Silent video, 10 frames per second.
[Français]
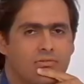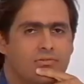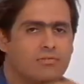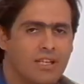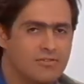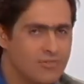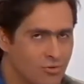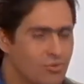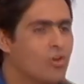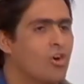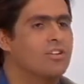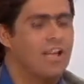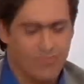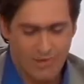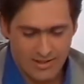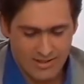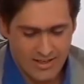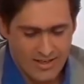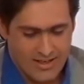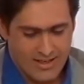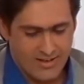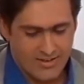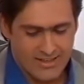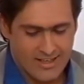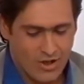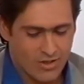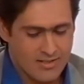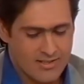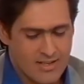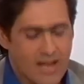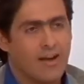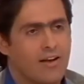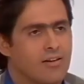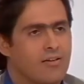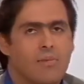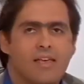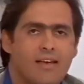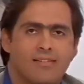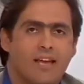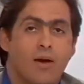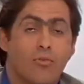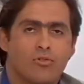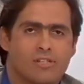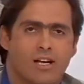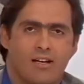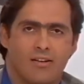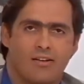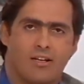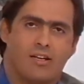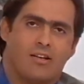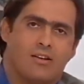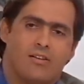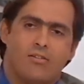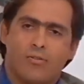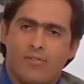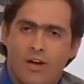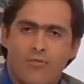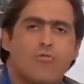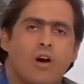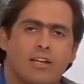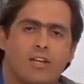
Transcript: Vous, êtes sans doute encore très loin des, euh, grandes stars, euh, méga stars mondiales. Euh, on va